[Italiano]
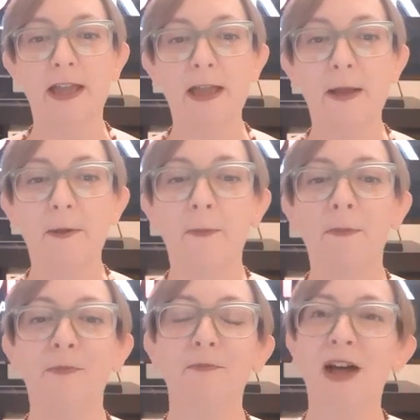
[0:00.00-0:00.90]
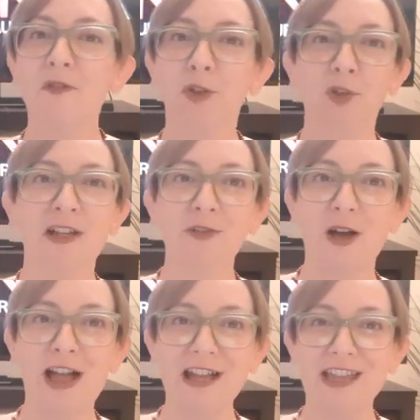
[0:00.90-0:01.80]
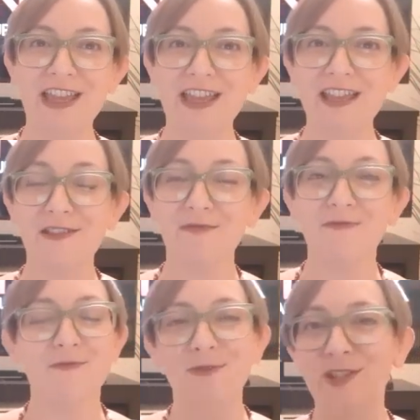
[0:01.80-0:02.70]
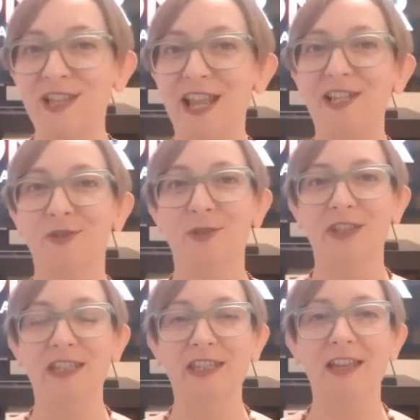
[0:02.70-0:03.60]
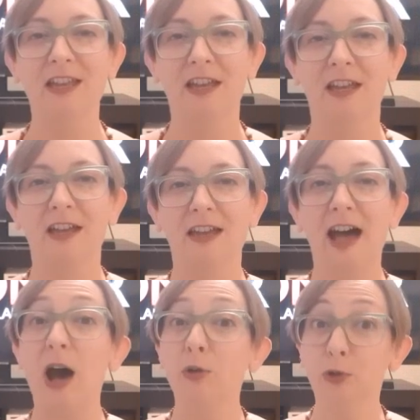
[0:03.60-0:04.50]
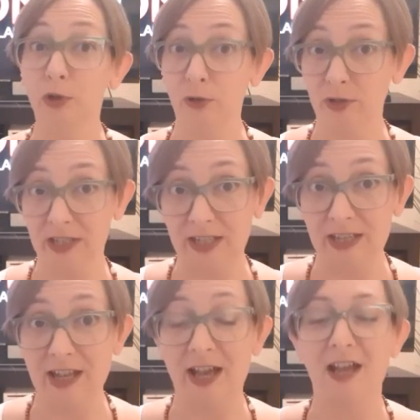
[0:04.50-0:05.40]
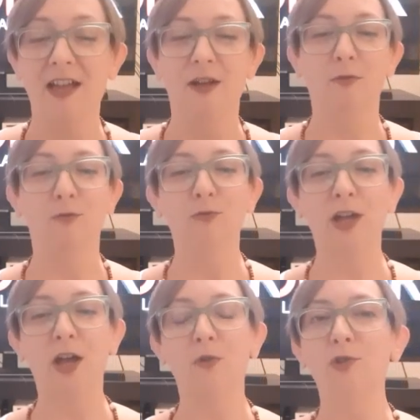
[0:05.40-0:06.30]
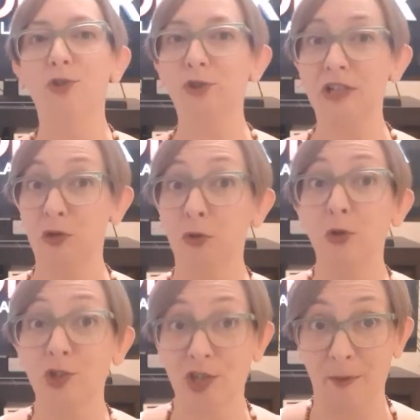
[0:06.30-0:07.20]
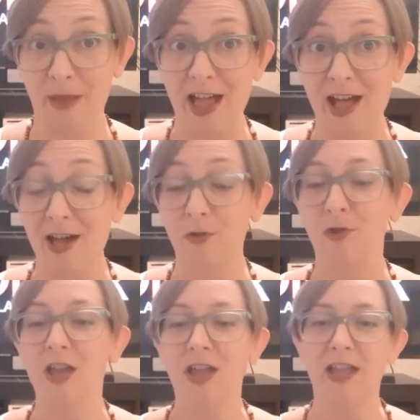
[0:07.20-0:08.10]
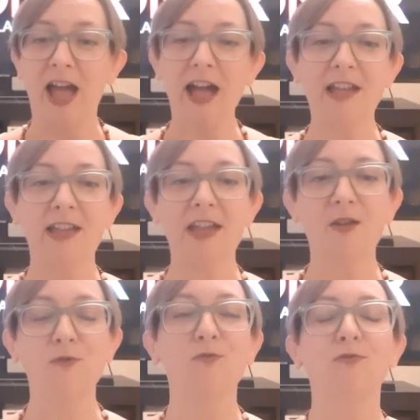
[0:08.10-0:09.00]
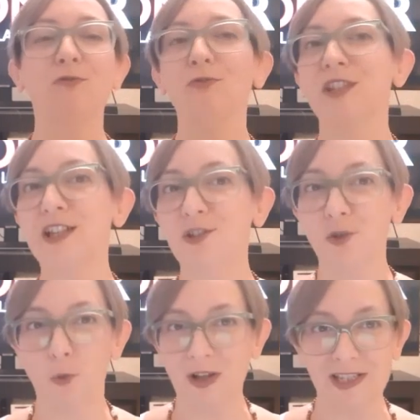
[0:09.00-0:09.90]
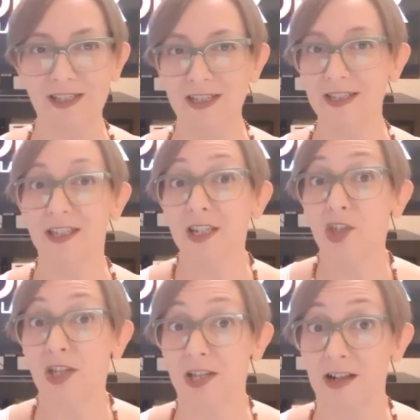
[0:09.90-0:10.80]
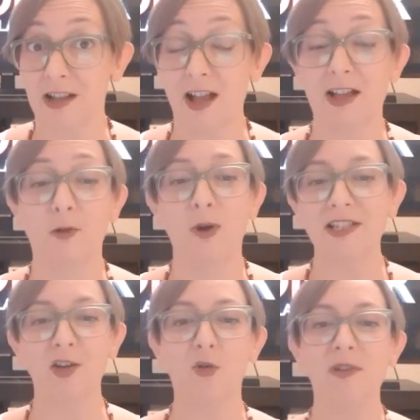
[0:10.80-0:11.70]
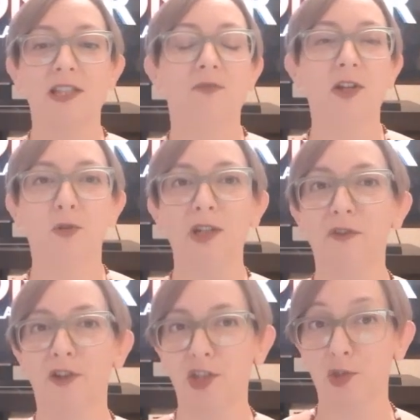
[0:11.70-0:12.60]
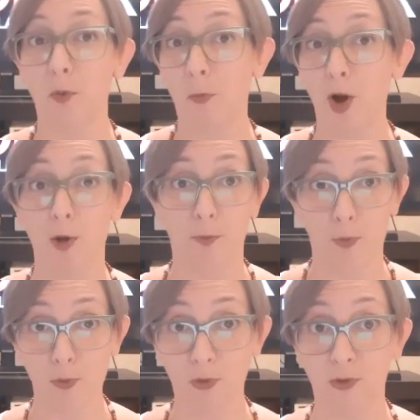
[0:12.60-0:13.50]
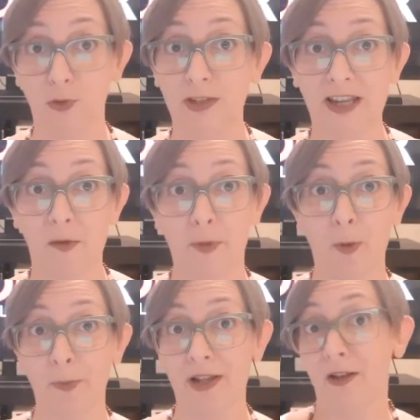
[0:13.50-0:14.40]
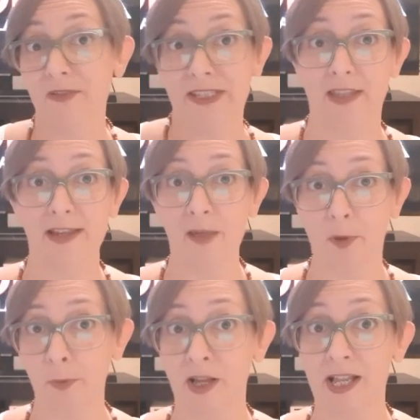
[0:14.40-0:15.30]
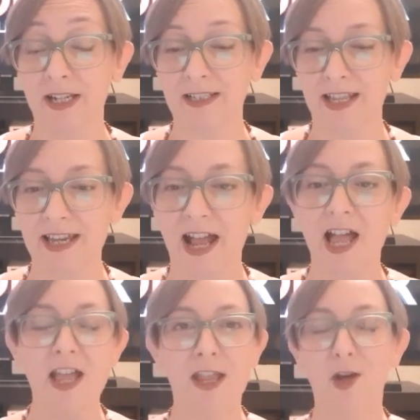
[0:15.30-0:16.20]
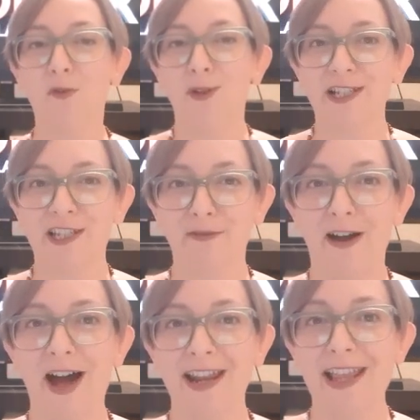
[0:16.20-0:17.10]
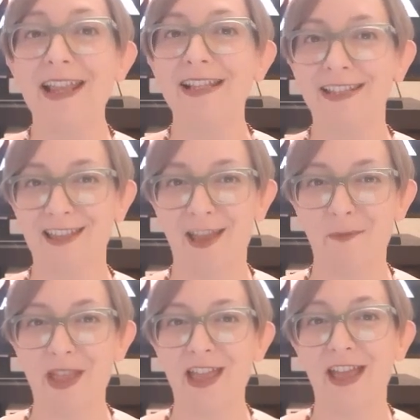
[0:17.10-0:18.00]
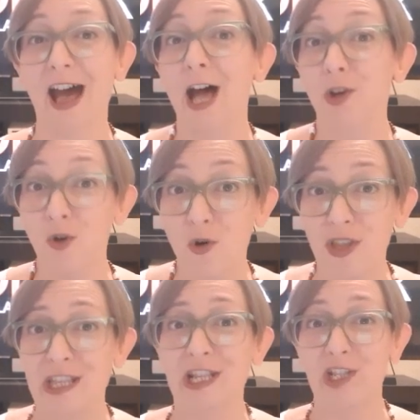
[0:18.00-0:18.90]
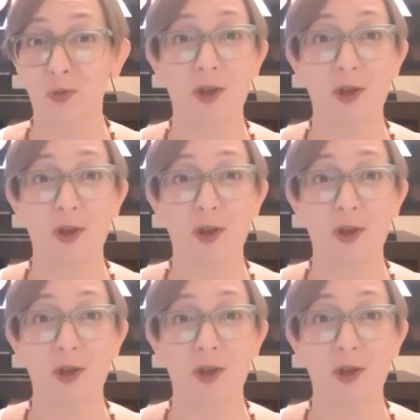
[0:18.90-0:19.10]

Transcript: eh, ma vi ho trovato anche ehm, un senso di eh, autoironia, una, un sorriso dolce amaro e anche un, un senso quasi di, di, ricerca, quasi come se Verdone facesse un po' il punto della propria vita, della propria carriera e lo volesse fare insieme eh, a noi, i